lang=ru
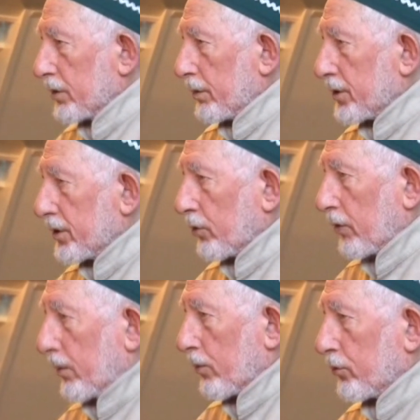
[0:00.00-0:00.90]
Именно
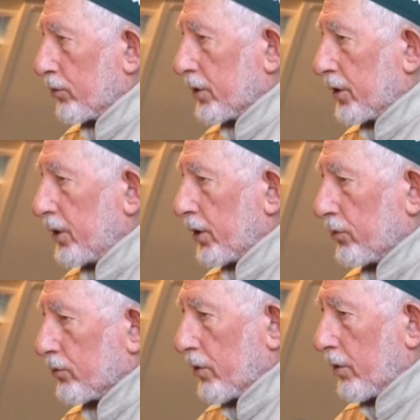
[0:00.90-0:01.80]
его ученики и
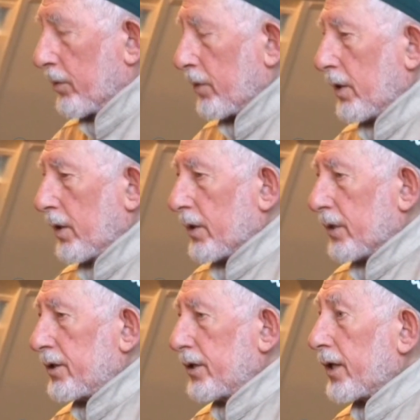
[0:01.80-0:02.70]
последователи
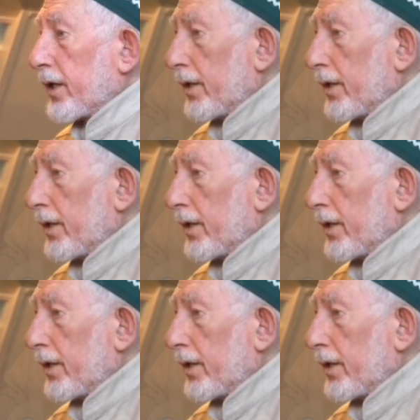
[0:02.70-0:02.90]
стали